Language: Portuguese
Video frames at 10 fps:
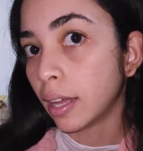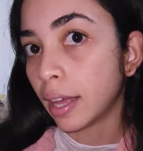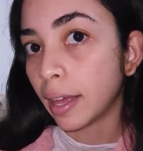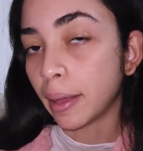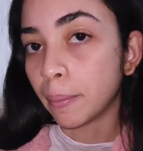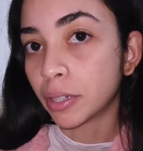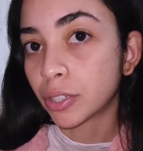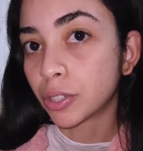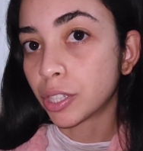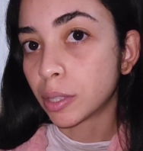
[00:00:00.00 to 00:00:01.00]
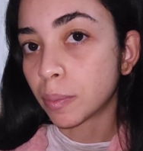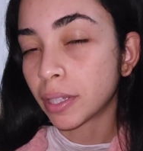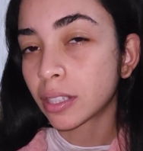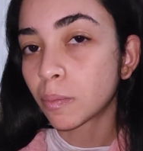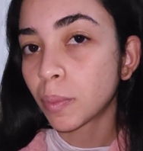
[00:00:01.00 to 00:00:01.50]
é, manchas de
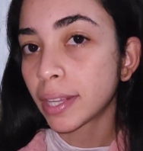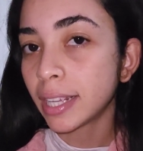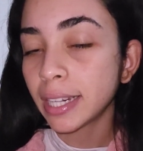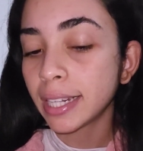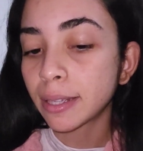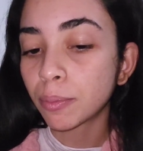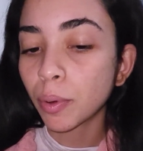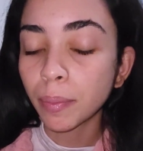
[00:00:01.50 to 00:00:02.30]
espinhos, pequenininha,